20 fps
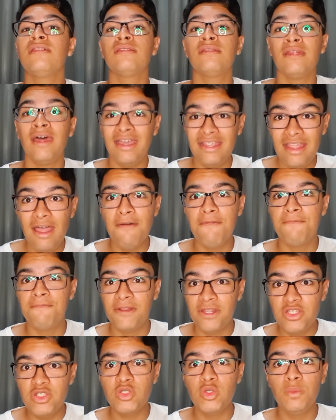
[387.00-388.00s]
sai da
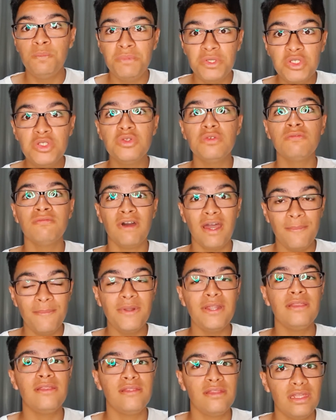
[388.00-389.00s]
frente que o bicho vai
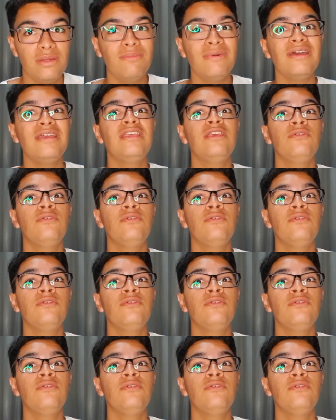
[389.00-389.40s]
pra cima